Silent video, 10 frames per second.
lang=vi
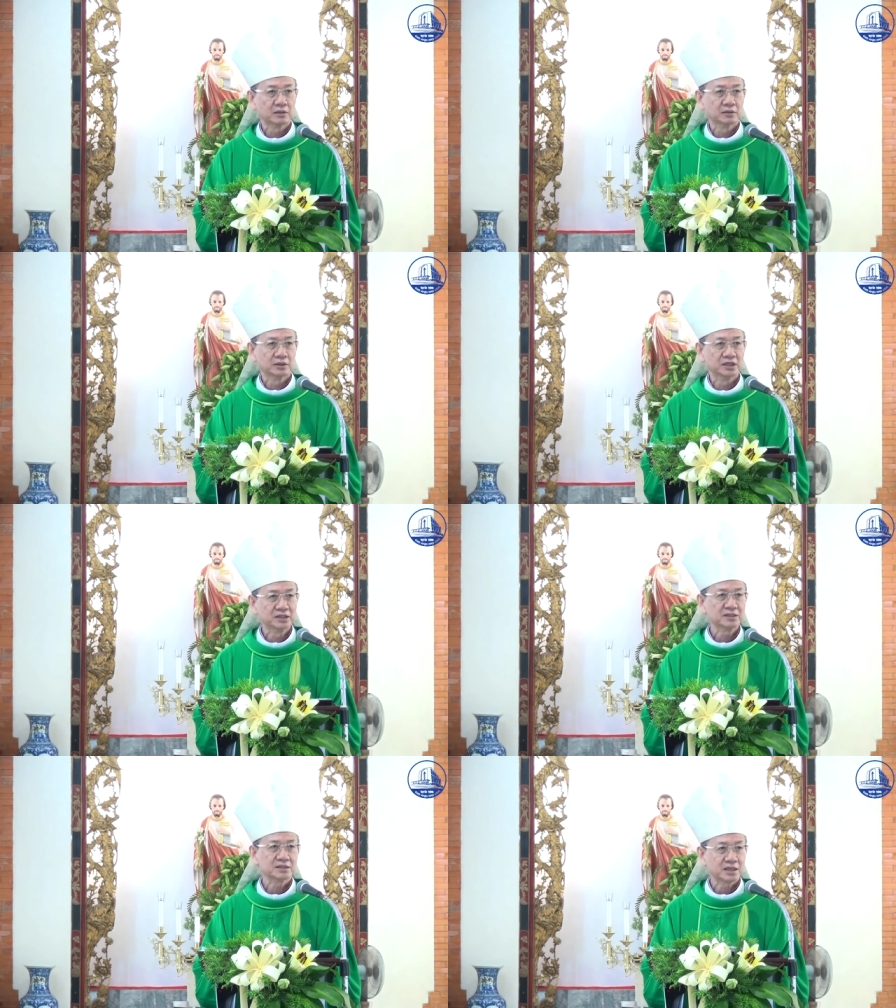
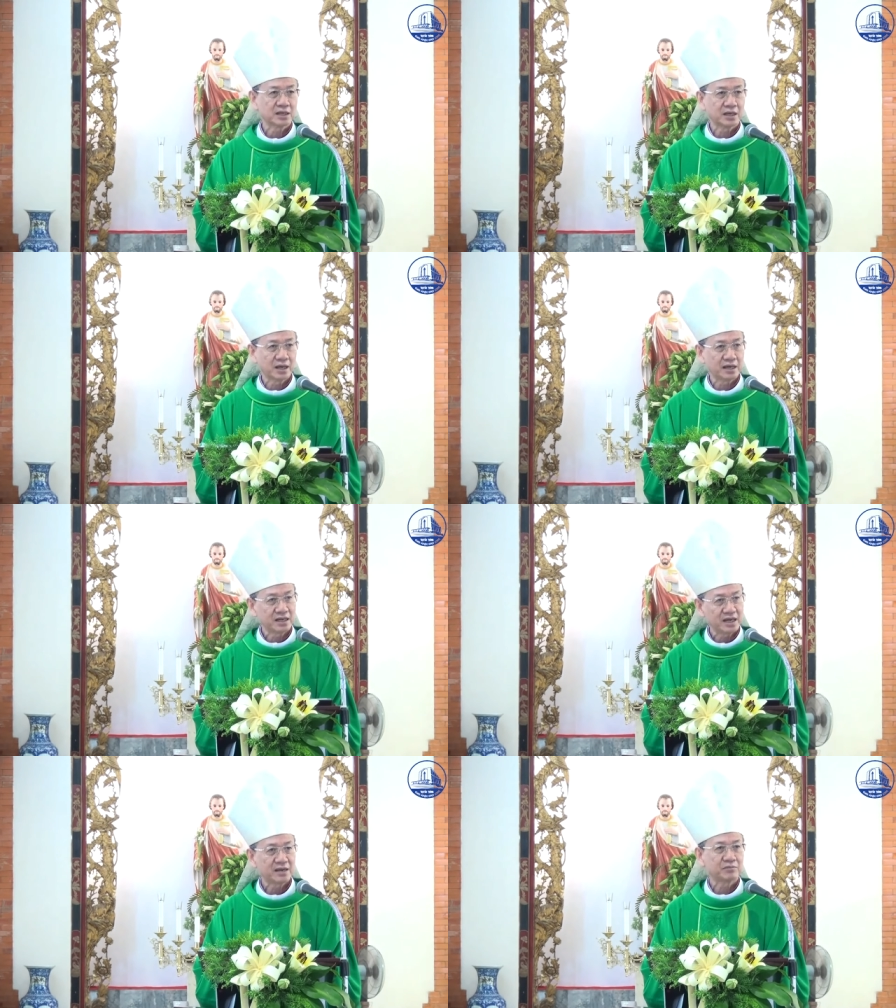những anh
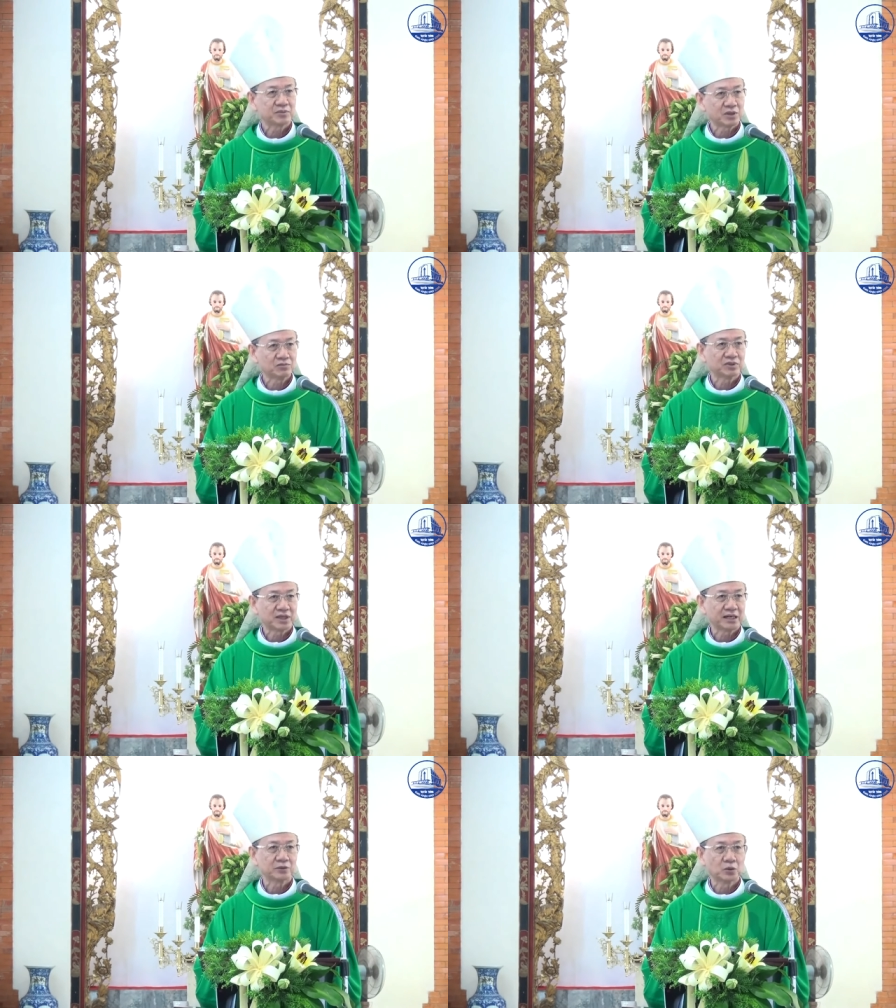em trong
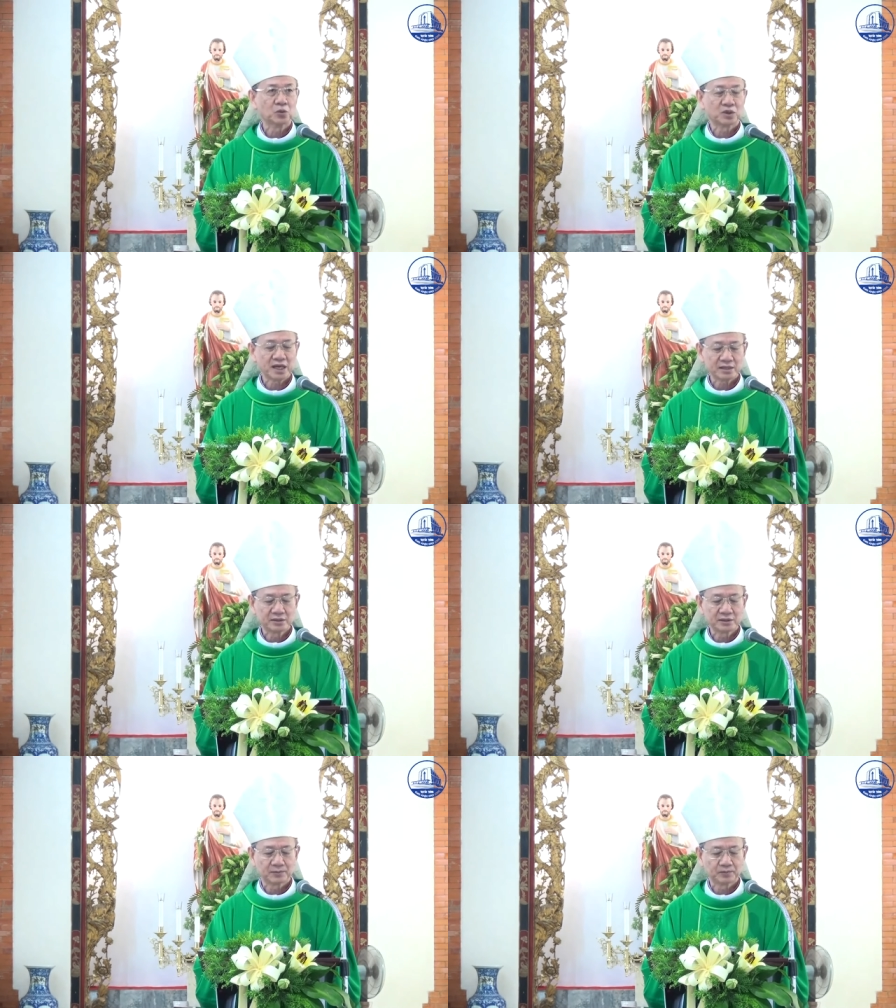trại tù khác nữa